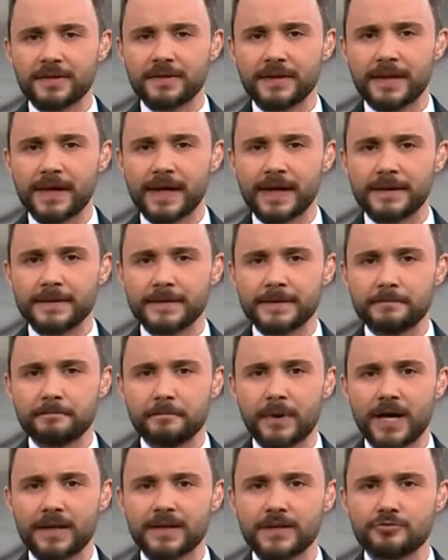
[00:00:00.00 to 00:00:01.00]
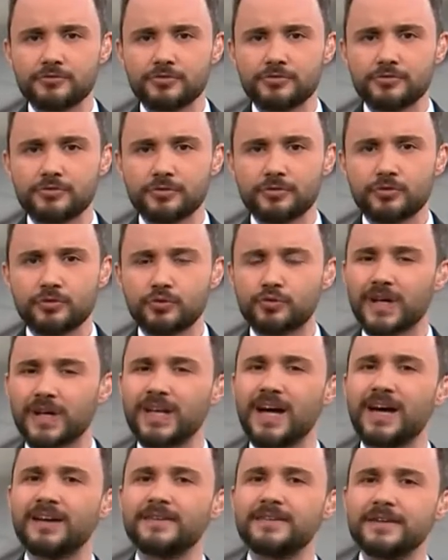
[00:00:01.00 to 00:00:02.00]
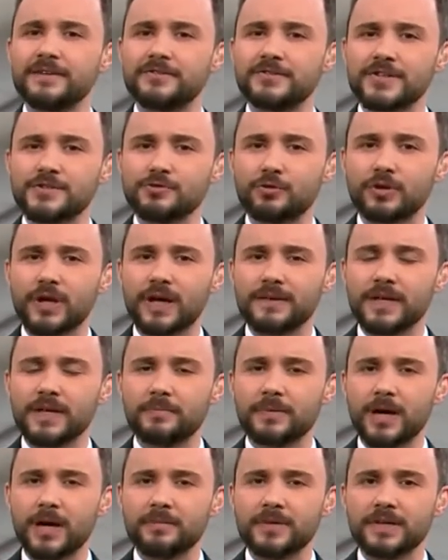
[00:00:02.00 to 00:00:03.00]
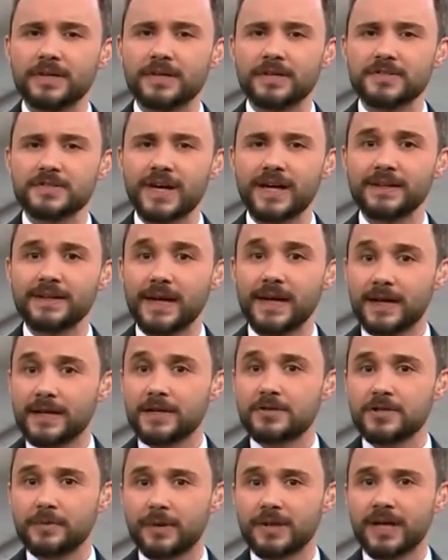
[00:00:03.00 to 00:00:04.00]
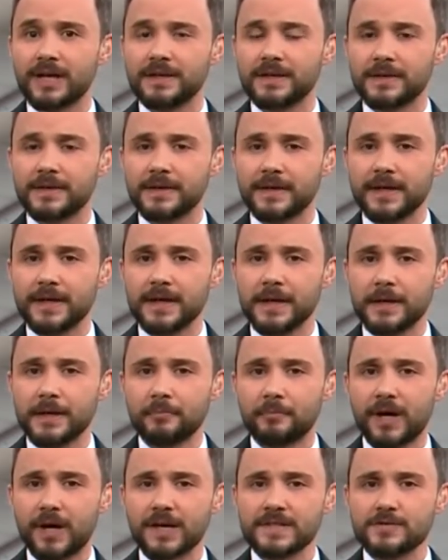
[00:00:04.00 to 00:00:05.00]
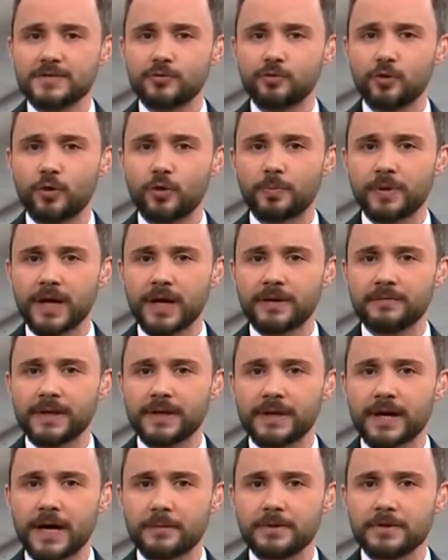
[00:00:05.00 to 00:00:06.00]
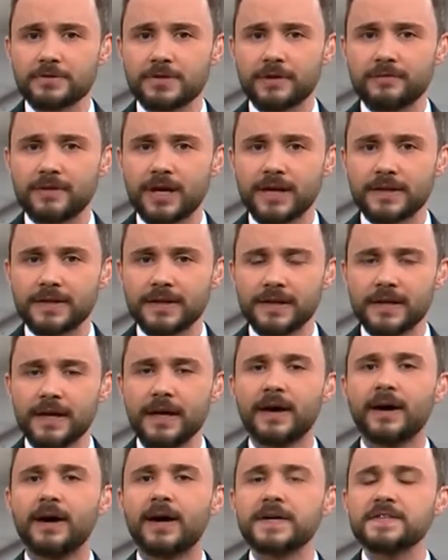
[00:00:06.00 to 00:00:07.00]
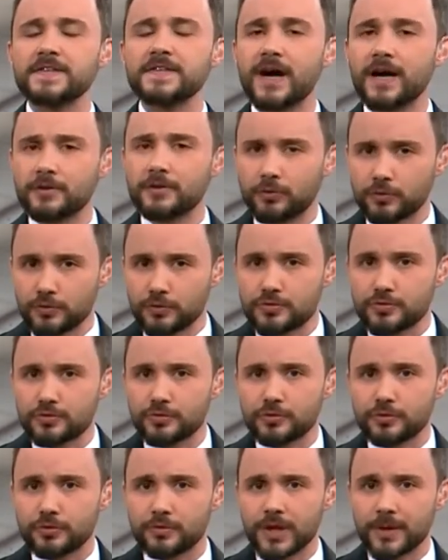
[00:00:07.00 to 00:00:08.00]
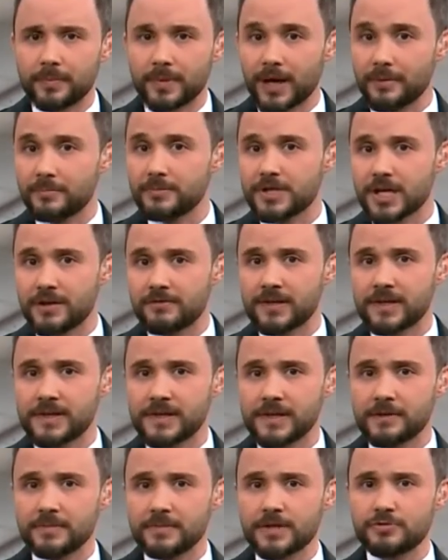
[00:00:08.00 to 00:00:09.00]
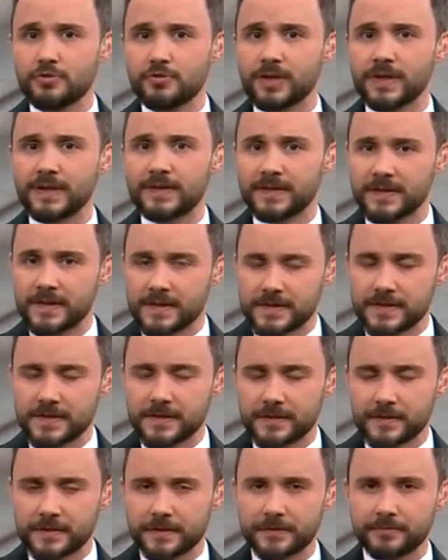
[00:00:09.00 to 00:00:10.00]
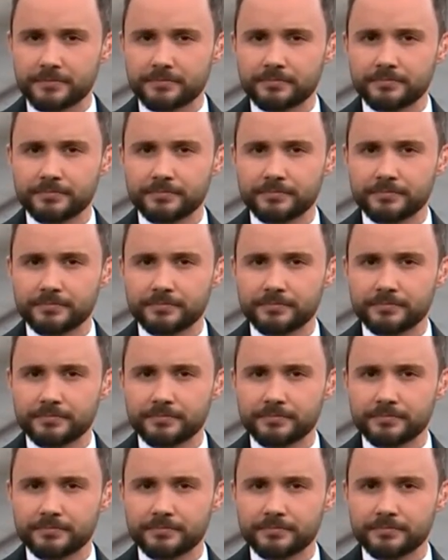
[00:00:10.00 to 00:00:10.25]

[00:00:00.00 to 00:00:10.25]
meydana geldi. Merkez üssü Kurtalan ilçesi olan depremde kırsal yerleşim alanlarında bazı toprak ve kerpiç evlerde hasar oluştu. Deprem çevredeki birçok ilde de hissedildi.